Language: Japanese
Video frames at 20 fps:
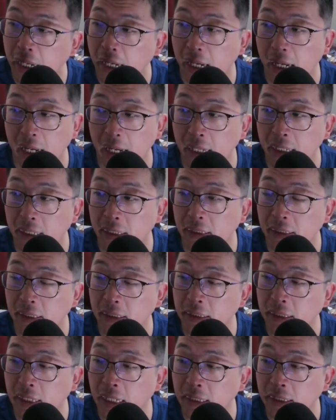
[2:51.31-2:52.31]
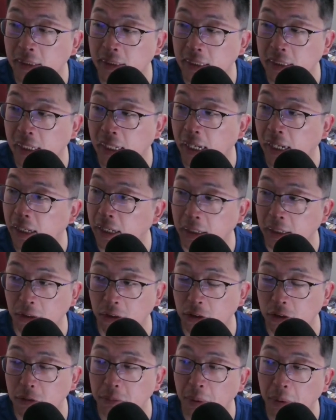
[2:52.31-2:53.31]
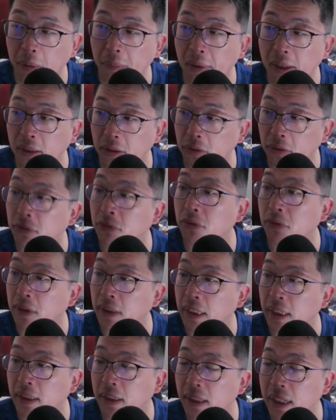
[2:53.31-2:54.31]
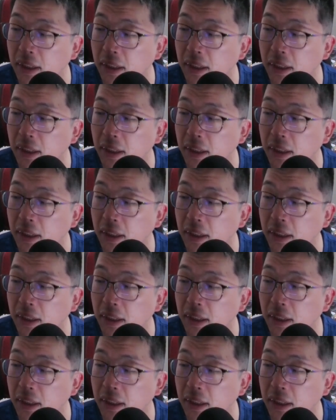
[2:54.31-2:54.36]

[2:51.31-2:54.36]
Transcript: えー、何社か、えっ、ー、と、スーパーマーケットのところはね、